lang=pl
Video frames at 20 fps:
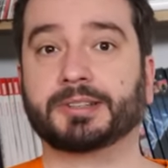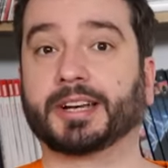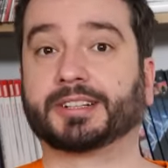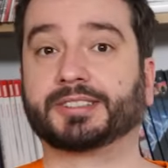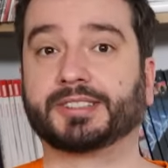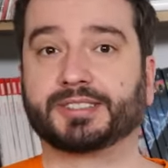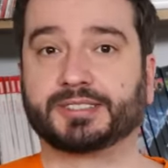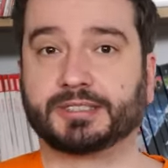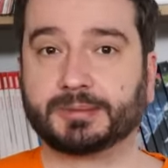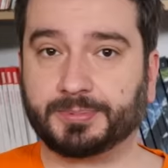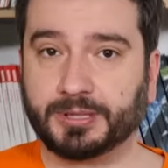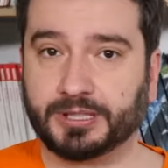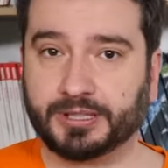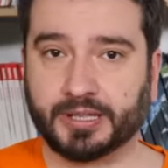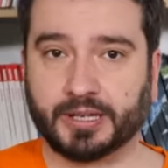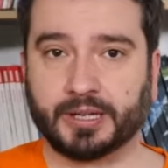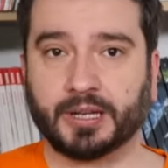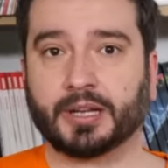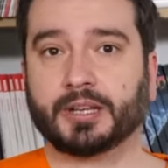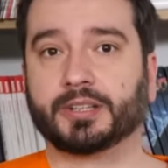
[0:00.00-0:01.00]
jak
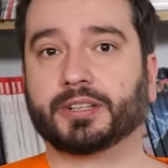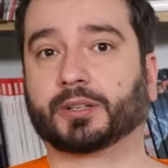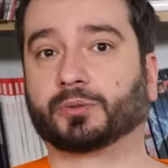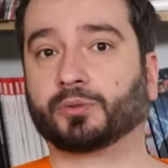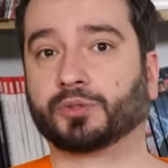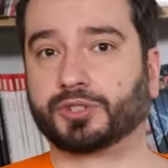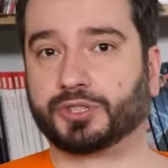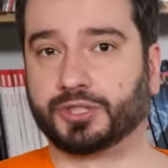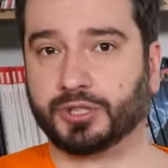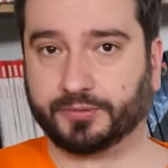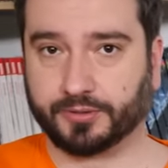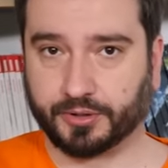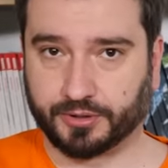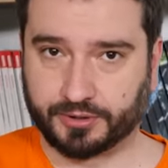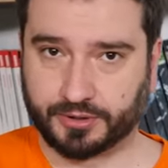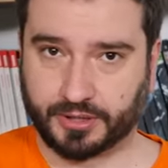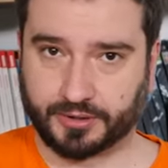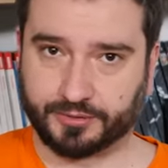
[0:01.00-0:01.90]
dyscyplina, jak uczciwość.